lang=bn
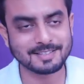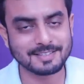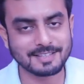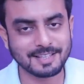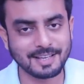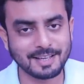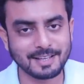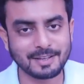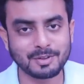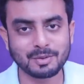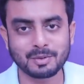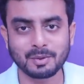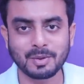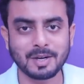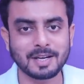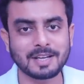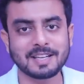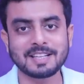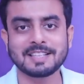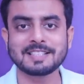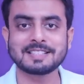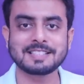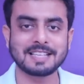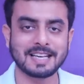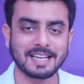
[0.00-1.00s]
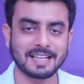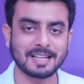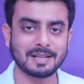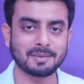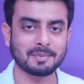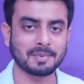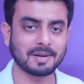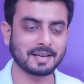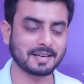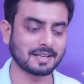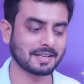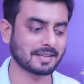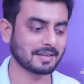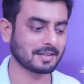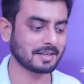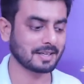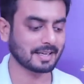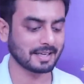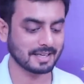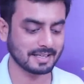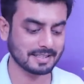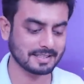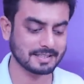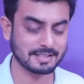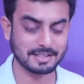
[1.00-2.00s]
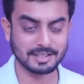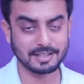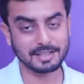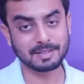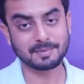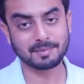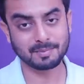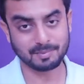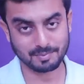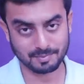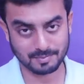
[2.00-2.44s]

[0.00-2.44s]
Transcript: সেই দোয়াটা চাইতে পারে এখানে যেটা